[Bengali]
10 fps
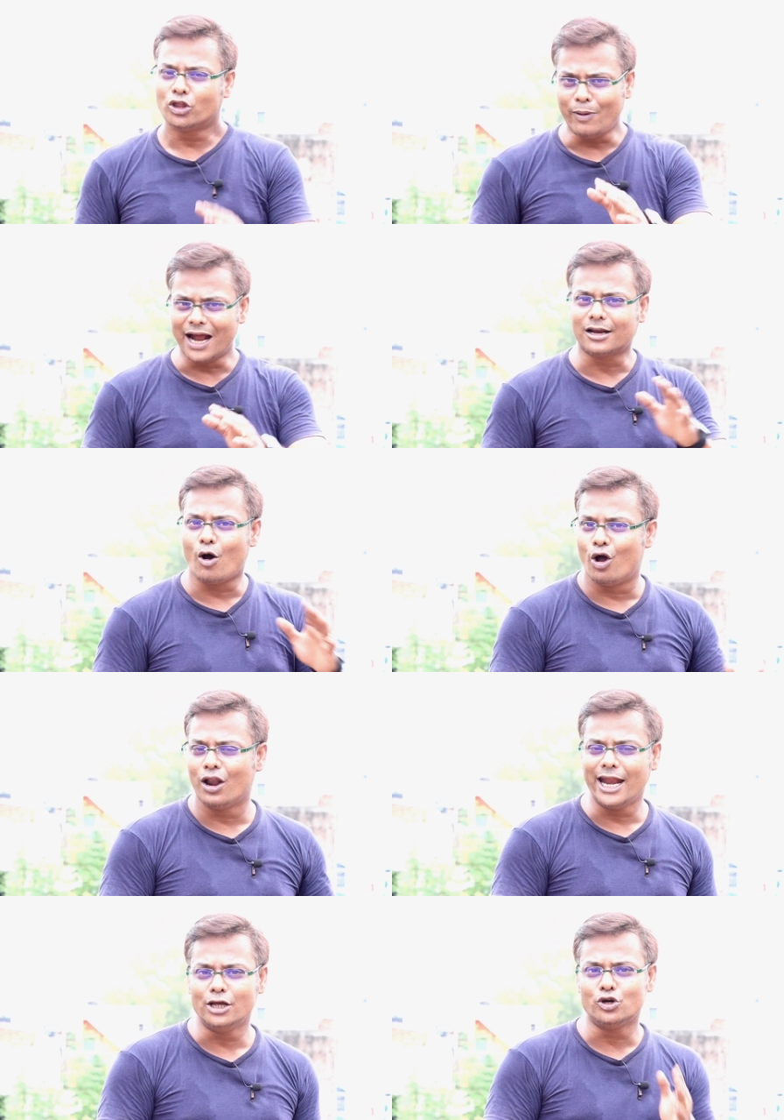তবে একটা
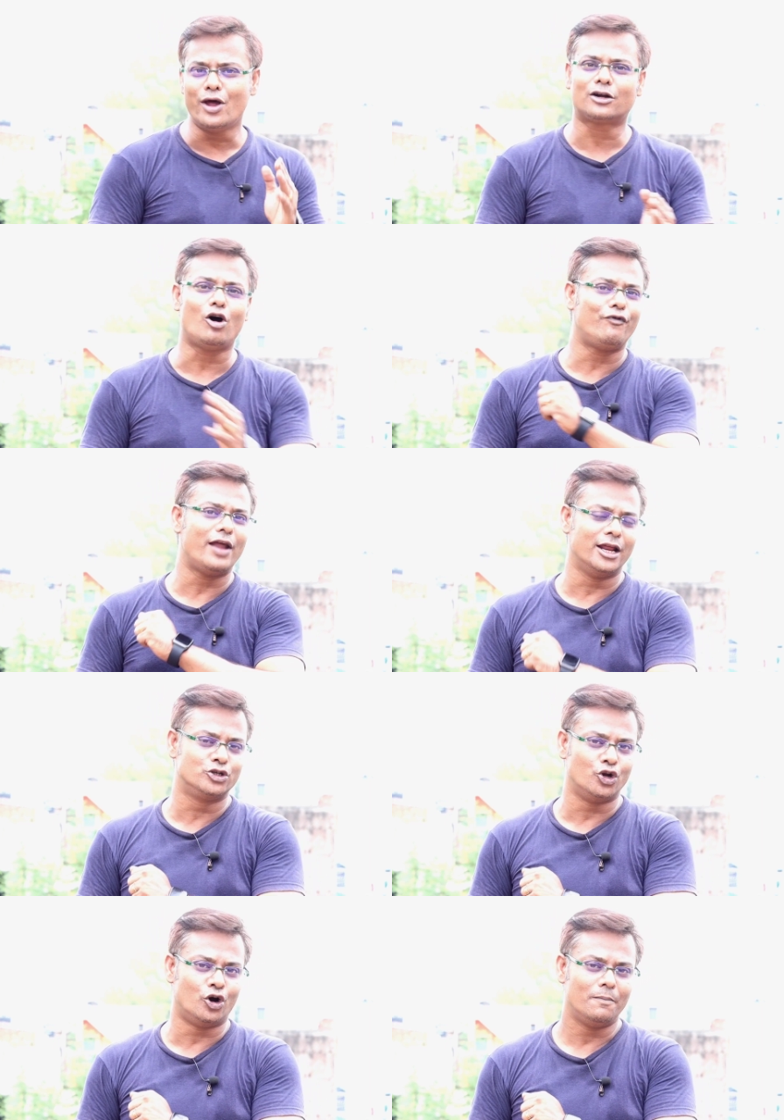অনলাইনের জন্য একটা
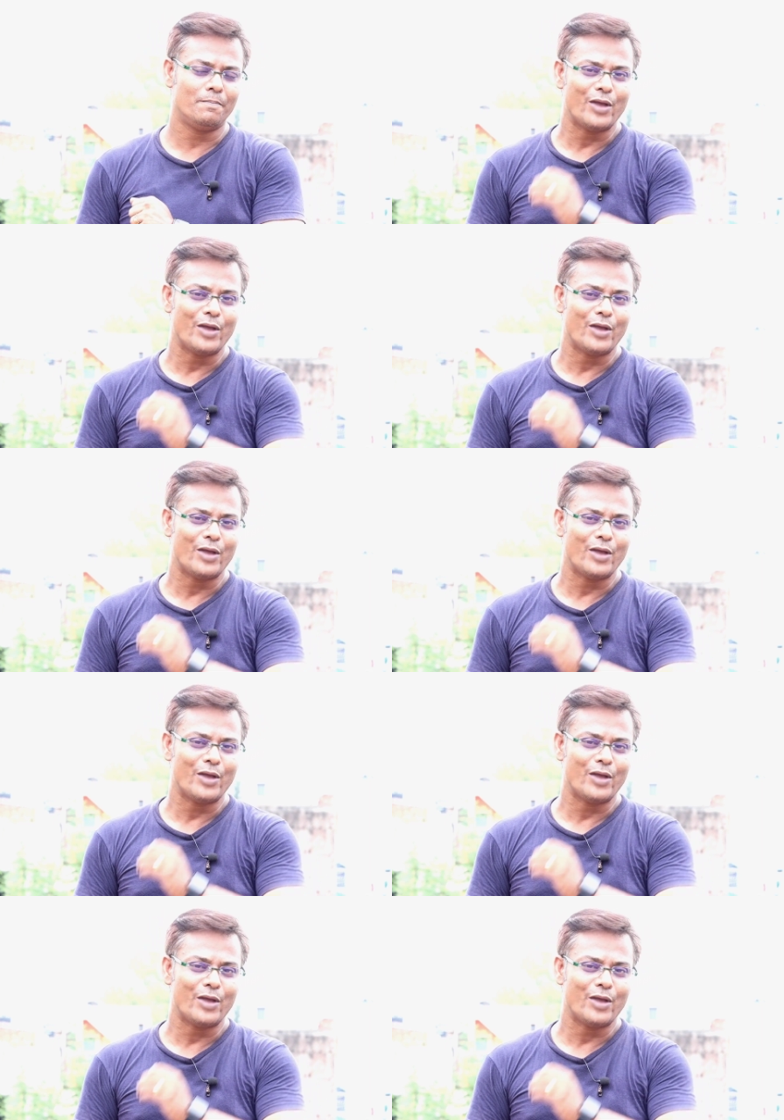অফলাইনের জন্য